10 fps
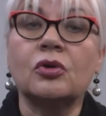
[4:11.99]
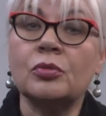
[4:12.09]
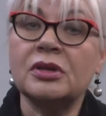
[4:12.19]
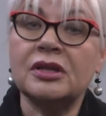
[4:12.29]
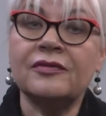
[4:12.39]

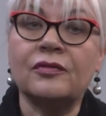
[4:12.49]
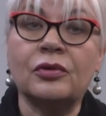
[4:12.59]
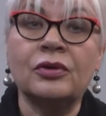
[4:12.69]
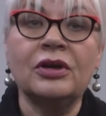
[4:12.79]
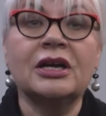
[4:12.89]
Кроме
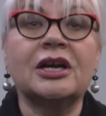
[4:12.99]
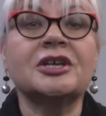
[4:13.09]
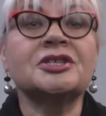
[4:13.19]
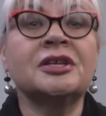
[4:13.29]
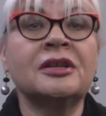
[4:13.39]
того,
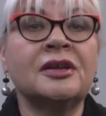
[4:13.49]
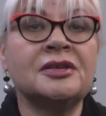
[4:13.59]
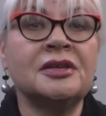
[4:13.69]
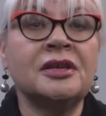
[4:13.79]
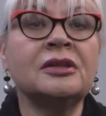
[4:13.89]
каждый
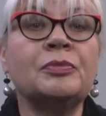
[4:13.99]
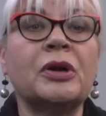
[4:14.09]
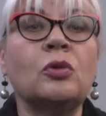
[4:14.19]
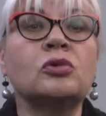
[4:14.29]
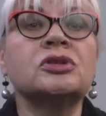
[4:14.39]
ингредиент
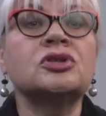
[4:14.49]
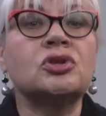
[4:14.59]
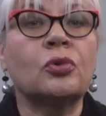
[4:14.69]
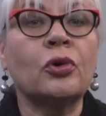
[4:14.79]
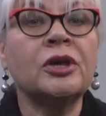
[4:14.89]
проходит
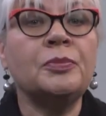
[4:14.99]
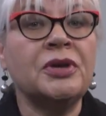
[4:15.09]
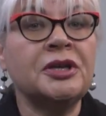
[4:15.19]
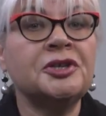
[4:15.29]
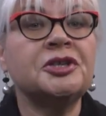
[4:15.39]
строгий
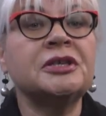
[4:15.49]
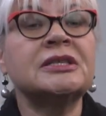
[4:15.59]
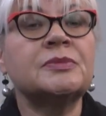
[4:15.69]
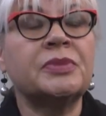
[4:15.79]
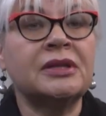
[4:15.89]
перечень
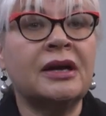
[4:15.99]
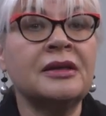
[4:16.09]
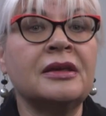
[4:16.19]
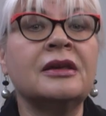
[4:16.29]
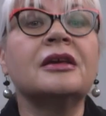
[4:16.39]

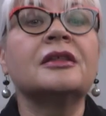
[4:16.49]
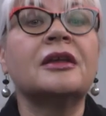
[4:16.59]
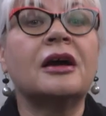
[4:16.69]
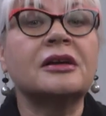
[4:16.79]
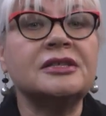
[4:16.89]
испытаний
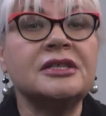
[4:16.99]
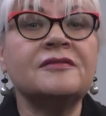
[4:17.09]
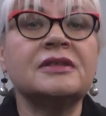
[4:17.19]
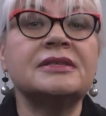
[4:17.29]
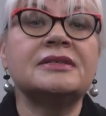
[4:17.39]
на
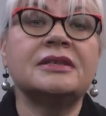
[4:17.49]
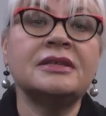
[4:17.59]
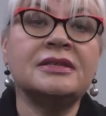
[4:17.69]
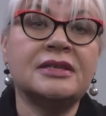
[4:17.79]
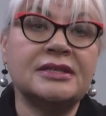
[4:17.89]
активность
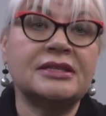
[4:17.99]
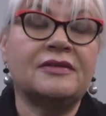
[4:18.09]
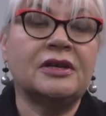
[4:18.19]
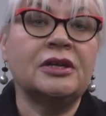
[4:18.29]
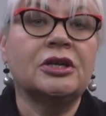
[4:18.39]
и
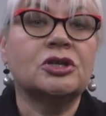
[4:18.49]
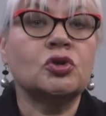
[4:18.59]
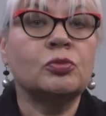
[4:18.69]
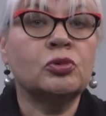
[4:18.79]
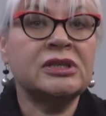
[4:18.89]
действие,
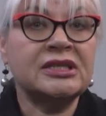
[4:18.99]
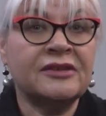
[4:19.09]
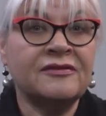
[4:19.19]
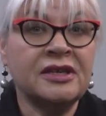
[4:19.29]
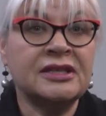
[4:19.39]
чтобы
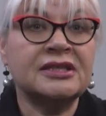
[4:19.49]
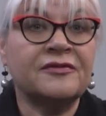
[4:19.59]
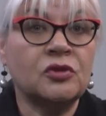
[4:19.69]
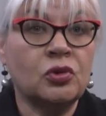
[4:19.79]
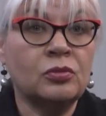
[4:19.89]
удостовериться
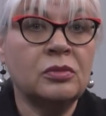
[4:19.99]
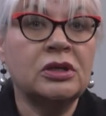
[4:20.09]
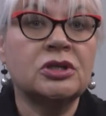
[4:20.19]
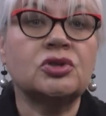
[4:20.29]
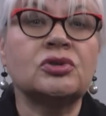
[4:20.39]
в том,
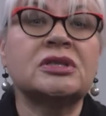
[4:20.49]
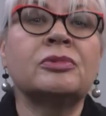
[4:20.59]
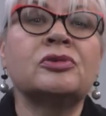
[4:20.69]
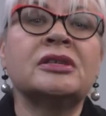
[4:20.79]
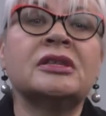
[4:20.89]
что
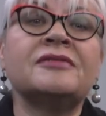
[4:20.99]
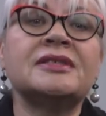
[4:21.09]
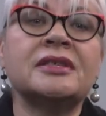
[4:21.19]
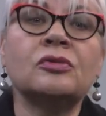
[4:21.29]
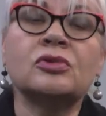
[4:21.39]
соблюдены
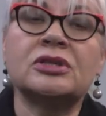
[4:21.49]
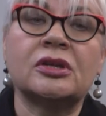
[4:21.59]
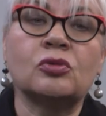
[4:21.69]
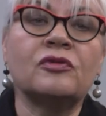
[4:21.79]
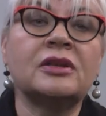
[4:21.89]
все
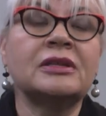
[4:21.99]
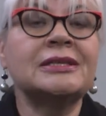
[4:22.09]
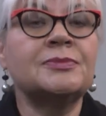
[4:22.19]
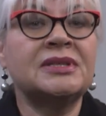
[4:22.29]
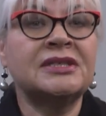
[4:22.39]
установленные
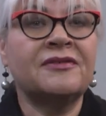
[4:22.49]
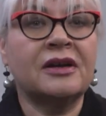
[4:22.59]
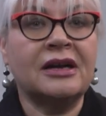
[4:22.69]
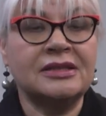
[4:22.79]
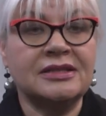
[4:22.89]

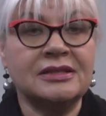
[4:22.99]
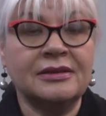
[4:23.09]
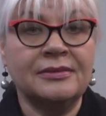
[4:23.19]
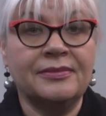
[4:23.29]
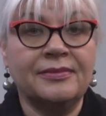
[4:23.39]

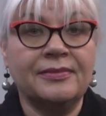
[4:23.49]
спецификации.